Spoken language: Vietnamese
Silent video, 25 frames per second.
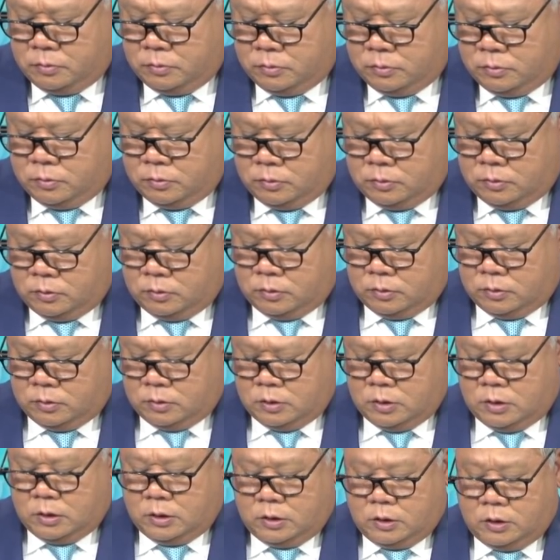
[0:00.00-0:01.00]
không.
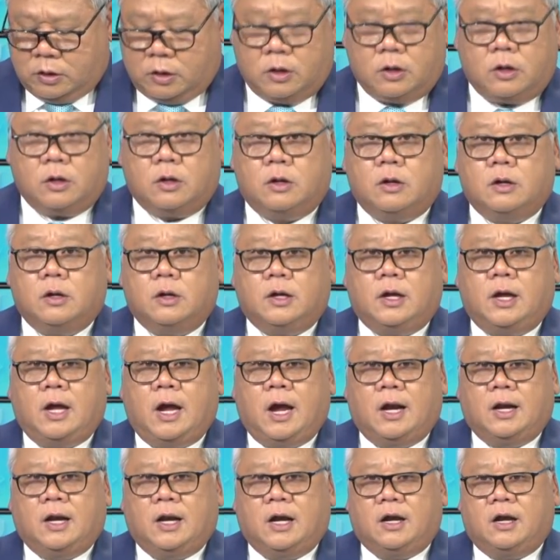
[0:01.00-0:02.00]

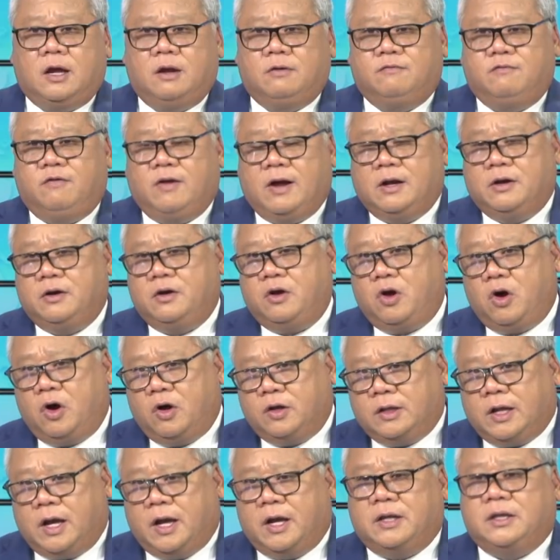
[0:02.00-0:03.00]
Khả năng Anh Văn
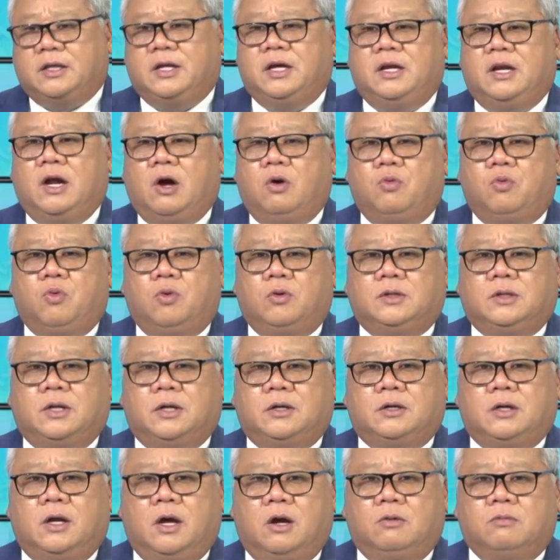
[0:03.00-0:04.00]
có thể thi đậu quốc
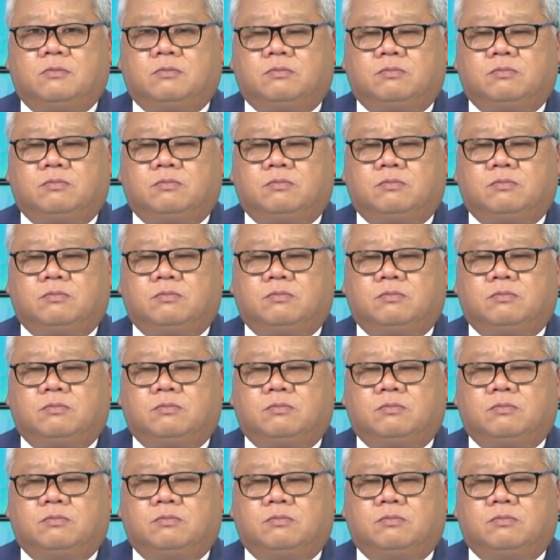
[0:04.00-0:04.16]
tịch không?